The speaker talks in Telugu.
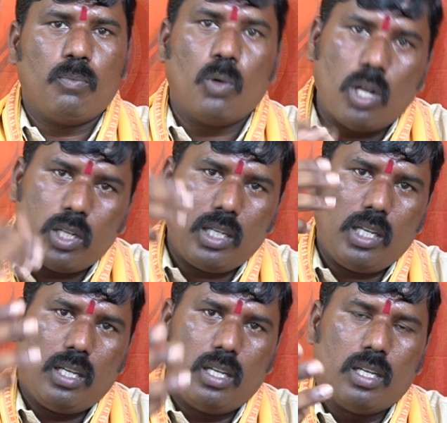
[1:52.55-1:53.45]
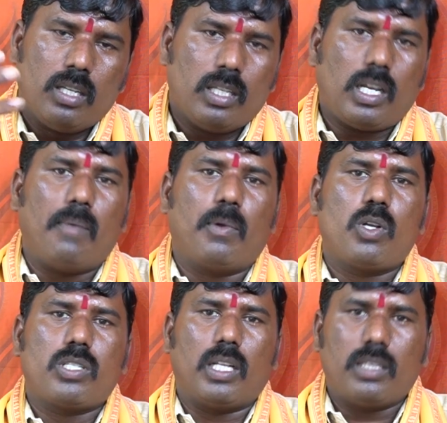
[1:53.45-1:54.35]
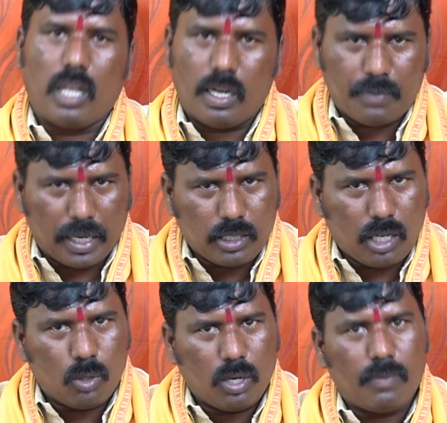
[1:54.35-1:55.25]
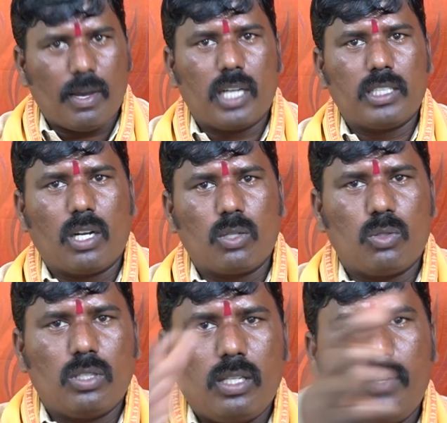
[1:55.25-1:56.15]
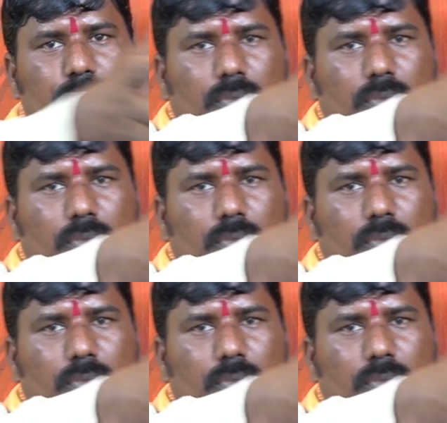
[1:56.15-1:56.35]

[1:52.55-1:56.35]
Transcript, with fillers: మూడవది ఇంకా మీకు సంతాన ప్రాప్తిలో కూడా బాగా జరుగుతుంది